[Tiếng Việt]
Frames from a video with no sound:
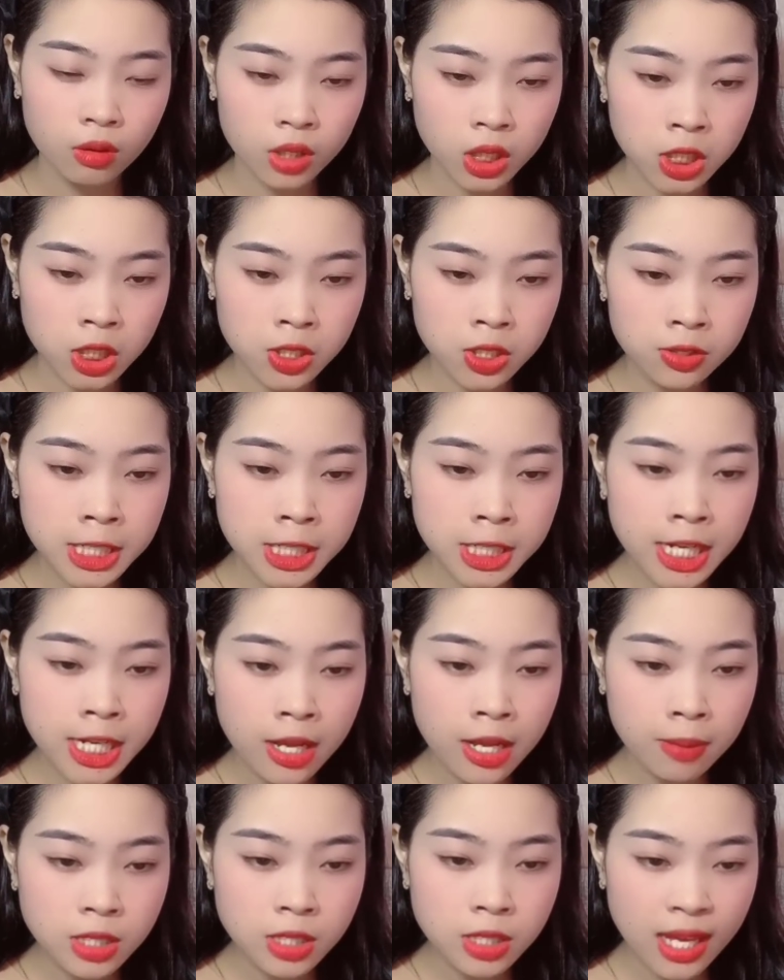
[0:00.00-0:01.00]
Thứ đi
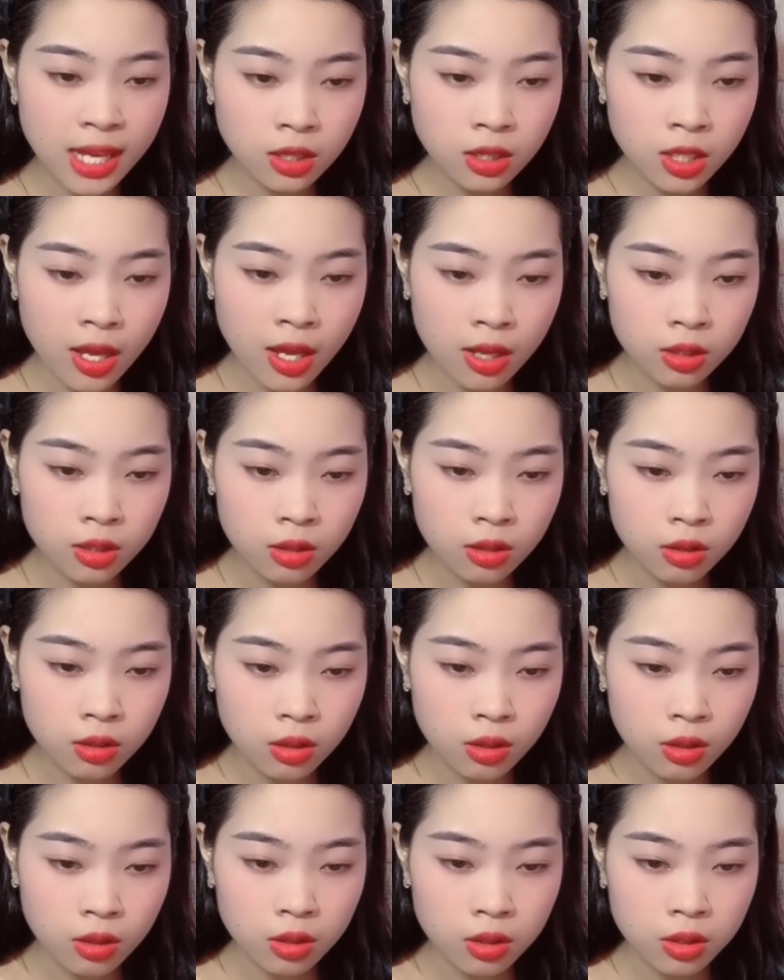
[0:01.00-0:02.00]
điếm chết tiệt.
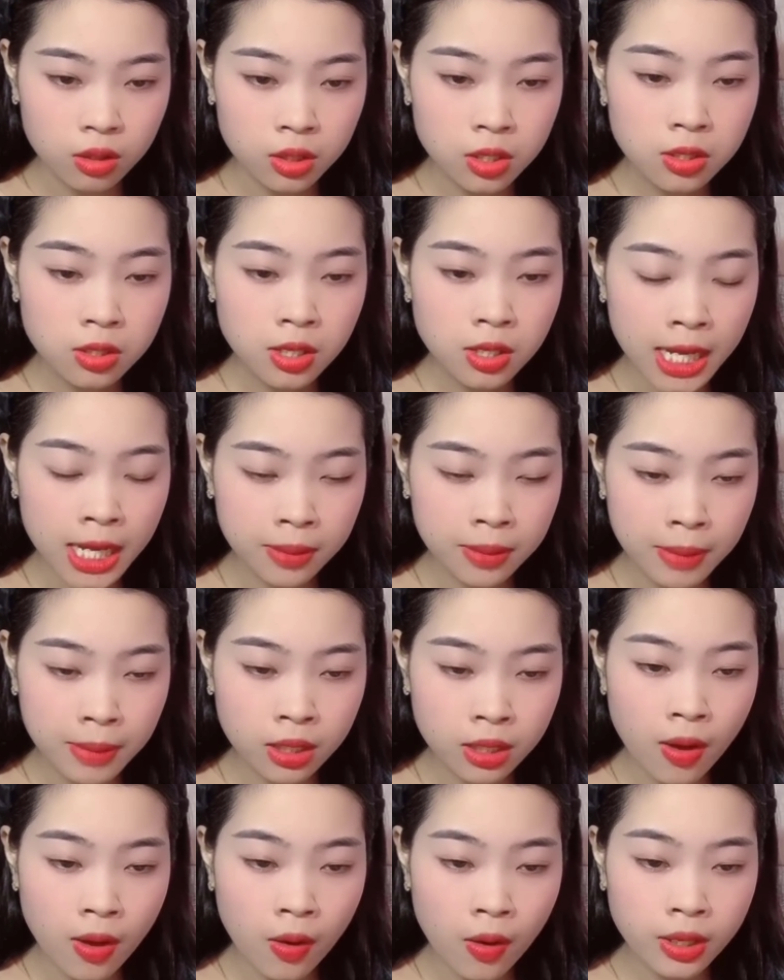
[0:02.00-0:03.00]
Đức lạnh mặt
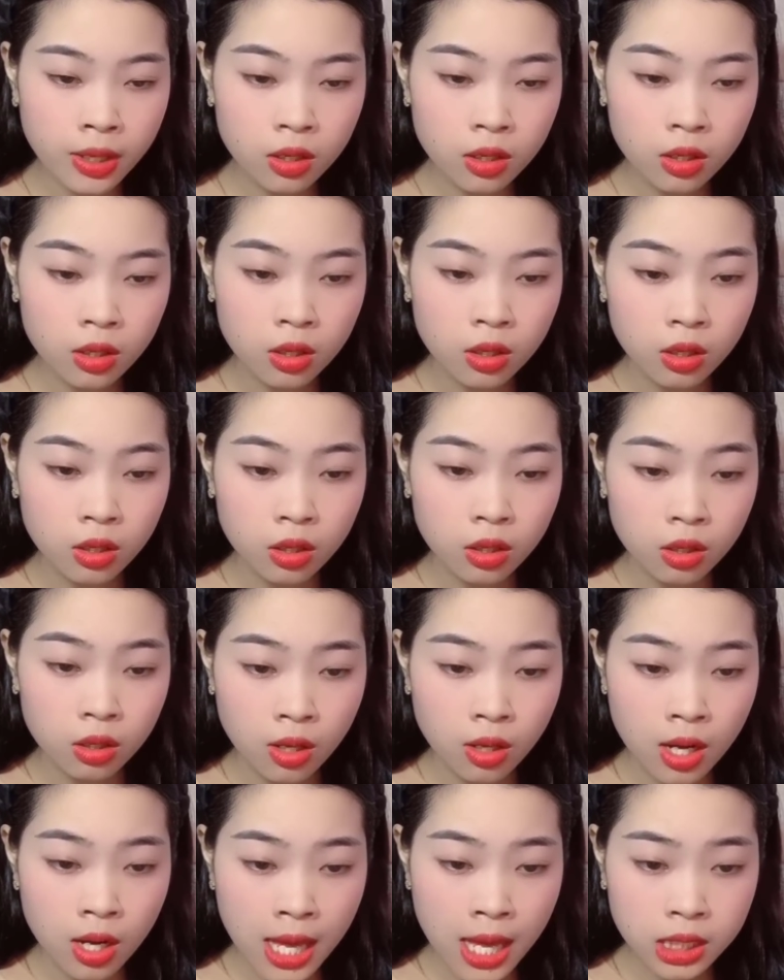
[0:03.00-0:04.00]
nói,
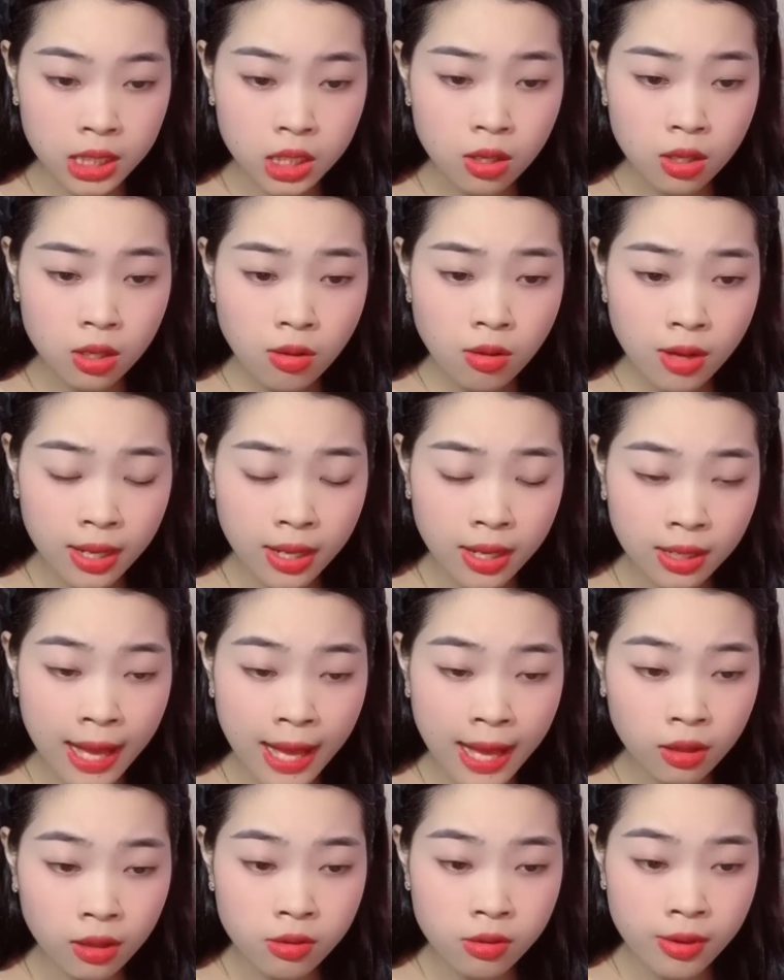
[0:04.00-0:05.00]
Lan ngơ ngẩn
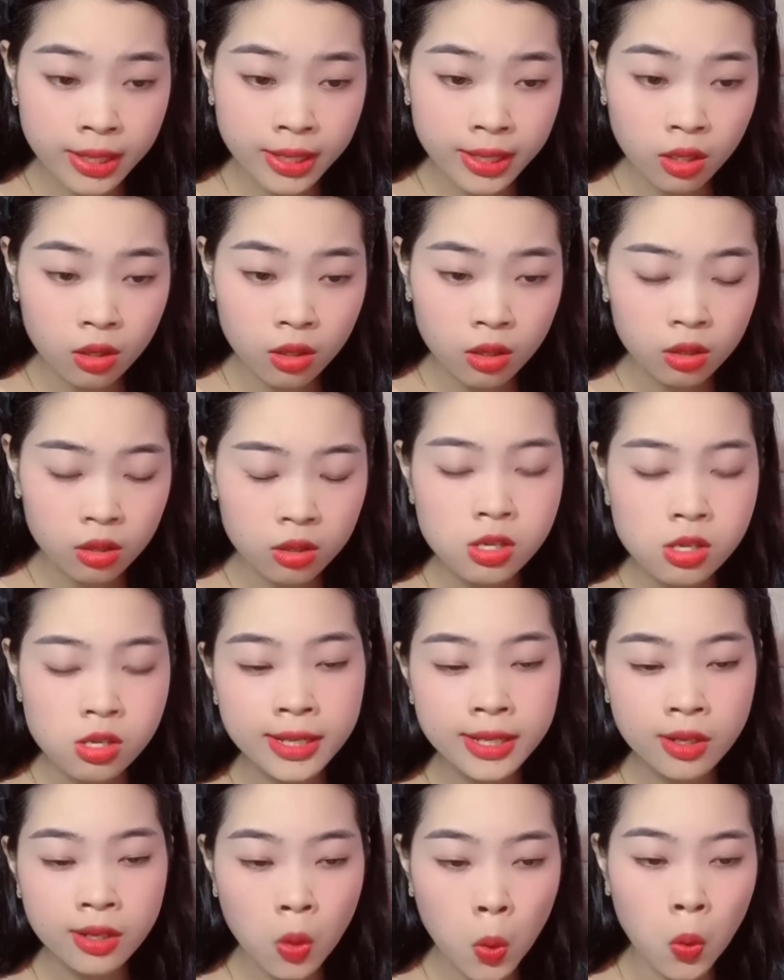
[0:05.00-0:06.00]
cả người,
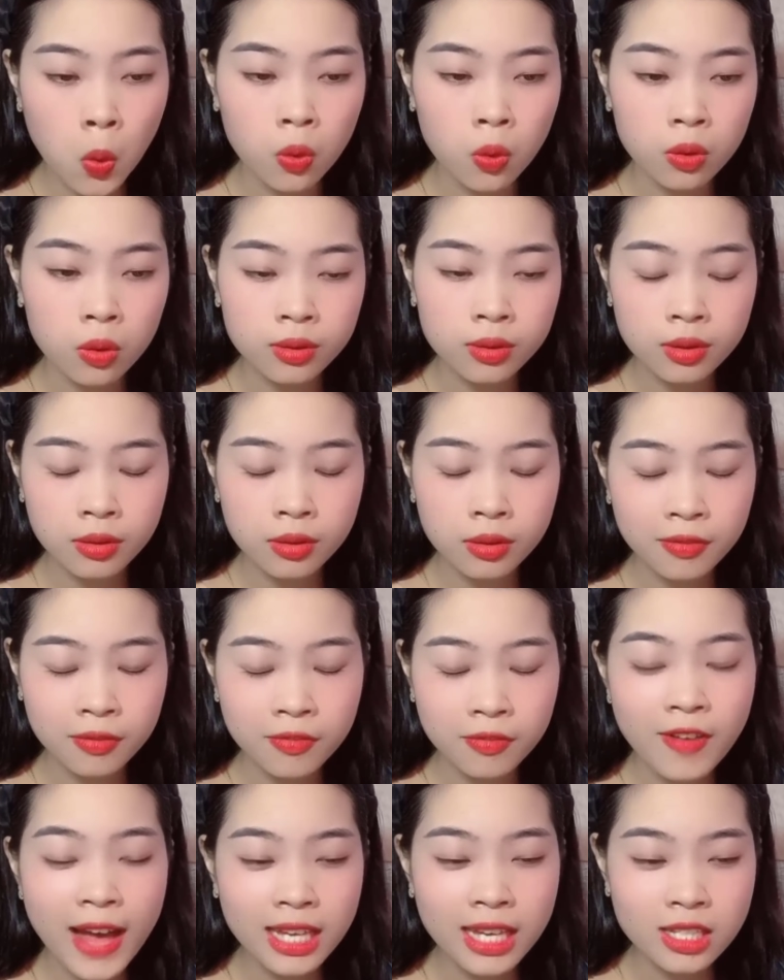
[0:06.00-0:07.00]
cười khổ.
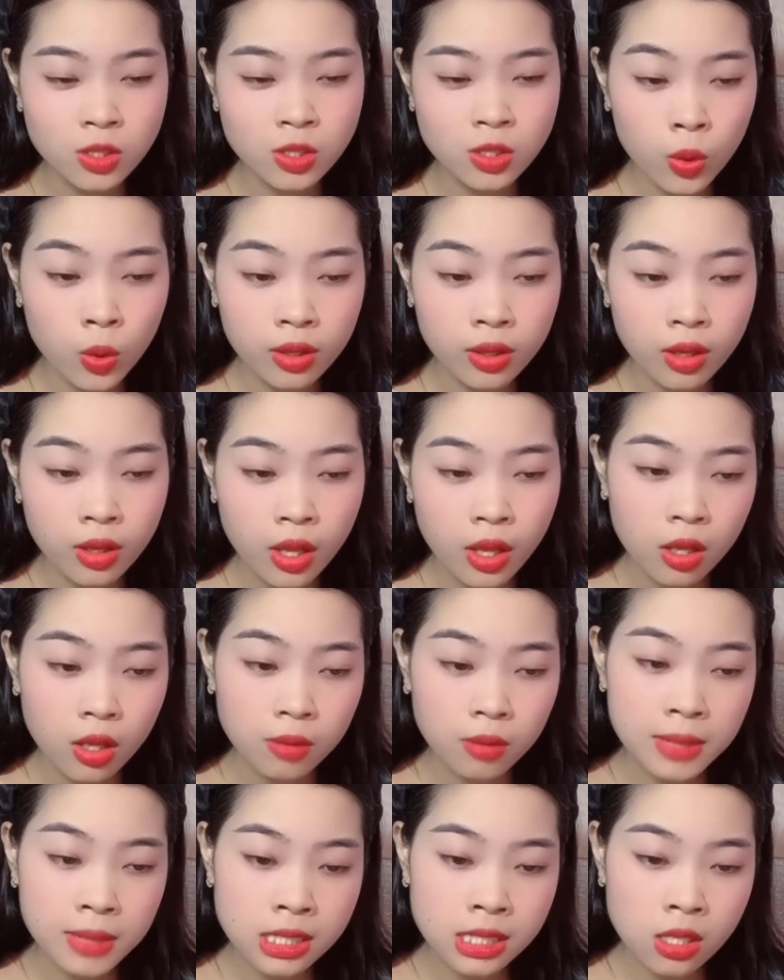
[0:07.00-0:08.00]
Phải rồi,
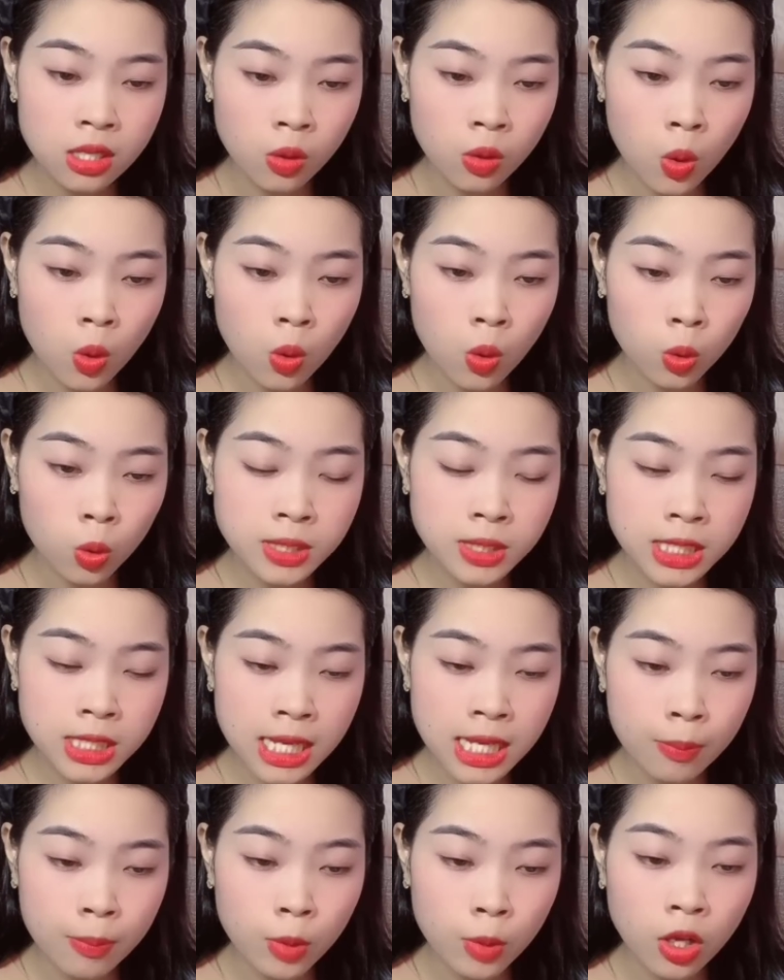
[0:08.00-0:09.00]
bây giờ cô cũng
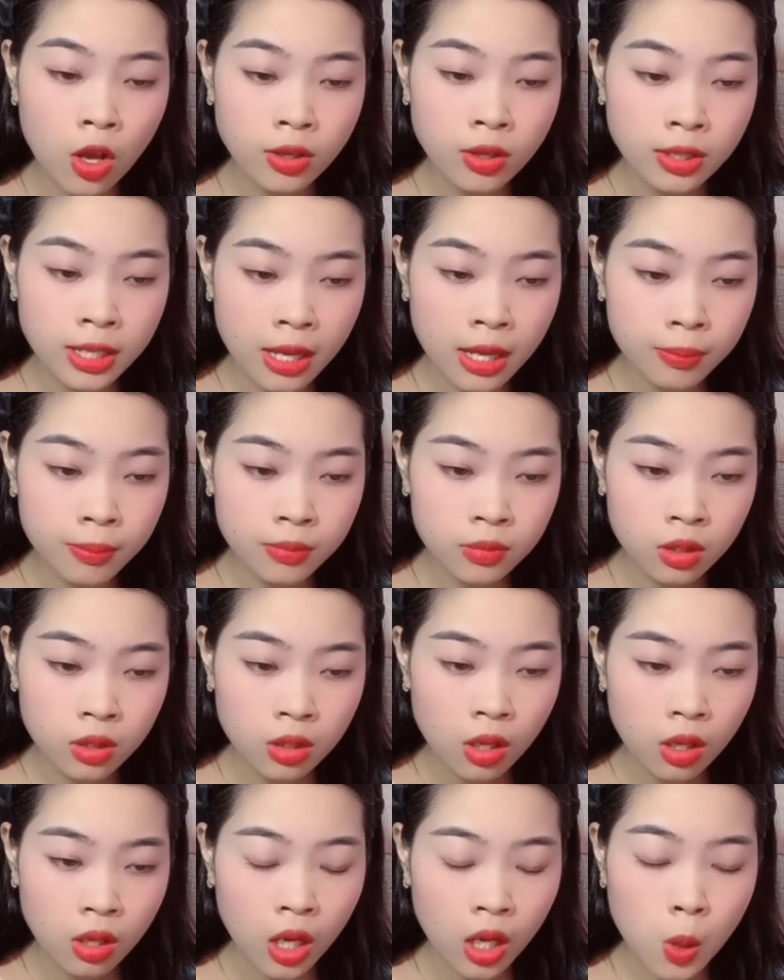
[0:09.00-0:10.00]
chỉ là một con điếm,
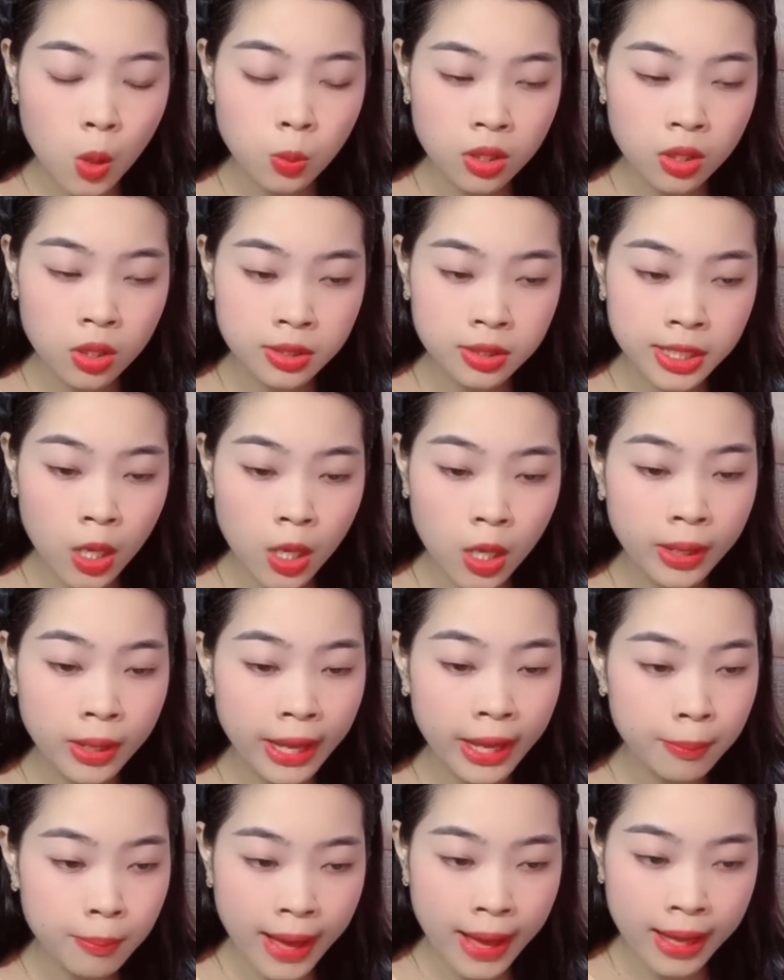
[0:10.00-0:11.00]
không hơn không
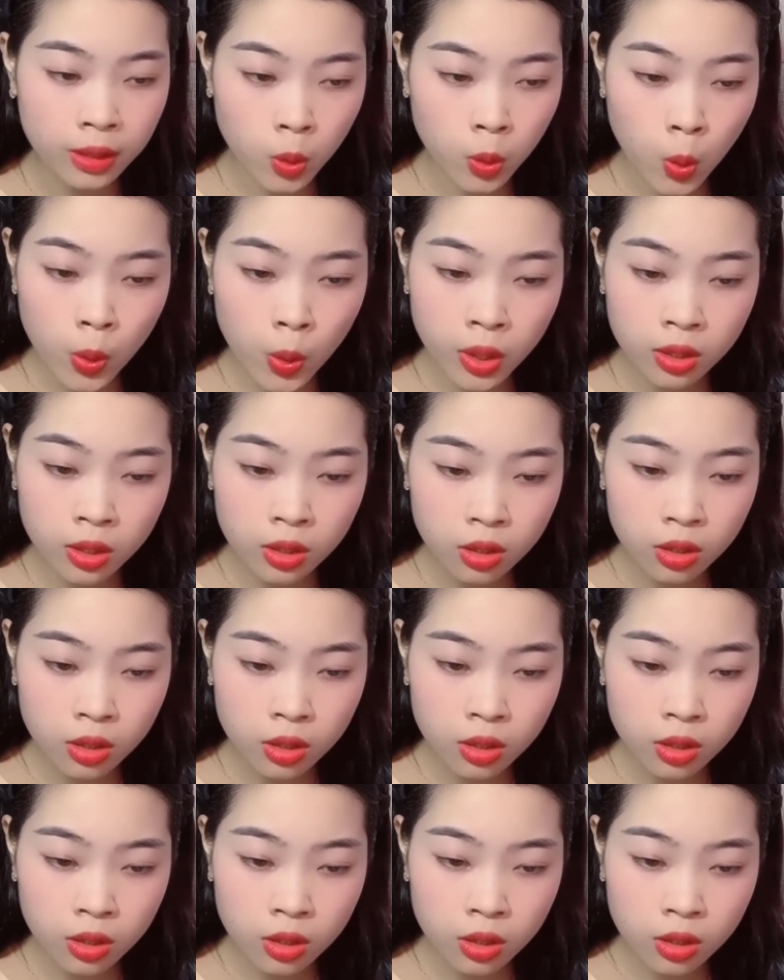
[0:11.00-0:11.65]
kém mà thôi.